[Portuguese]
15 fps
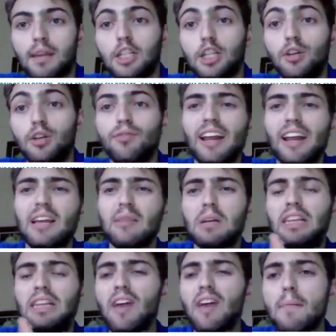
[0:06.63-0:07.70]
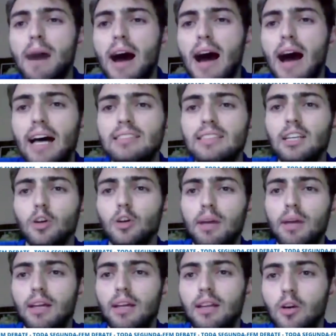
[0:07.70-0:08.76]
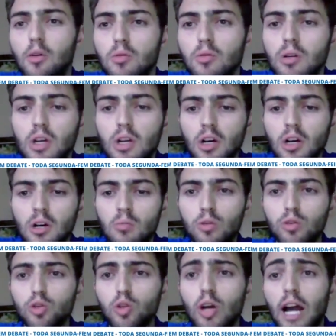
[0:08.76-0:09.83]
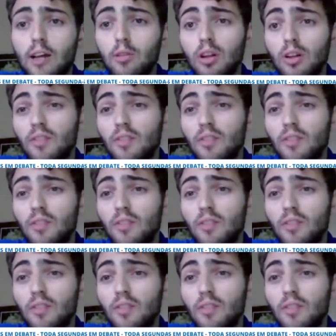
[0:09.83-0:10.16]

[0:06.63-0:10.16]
A gente fala que manteve a base, que não perdeu muito jogador.